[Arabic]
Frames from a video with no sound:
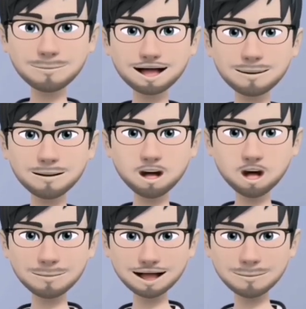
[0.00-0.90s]
أو حتى
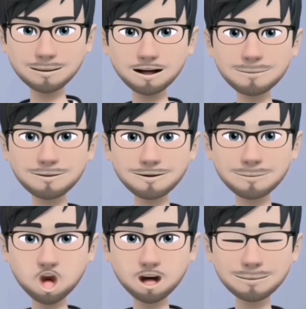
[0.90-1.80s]
بالبيت وأم
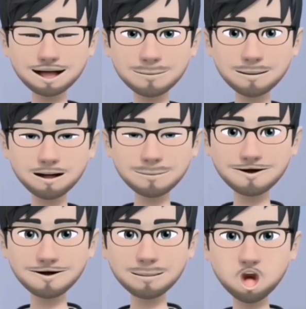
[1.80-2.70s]
أحد الأطفال
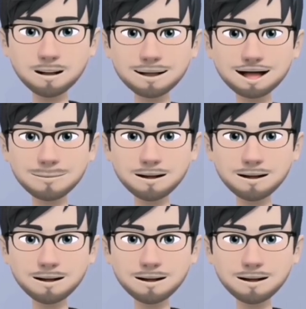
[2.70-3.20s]
انطتك علاج